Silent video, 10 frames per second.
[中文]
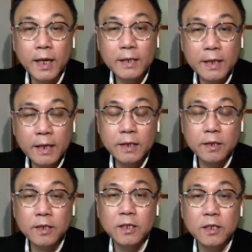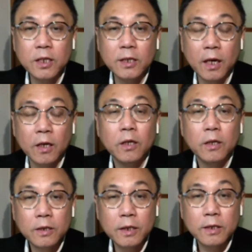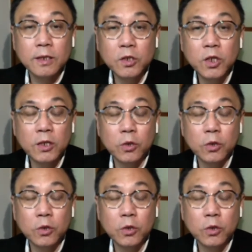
在这个世界上，这个世界就是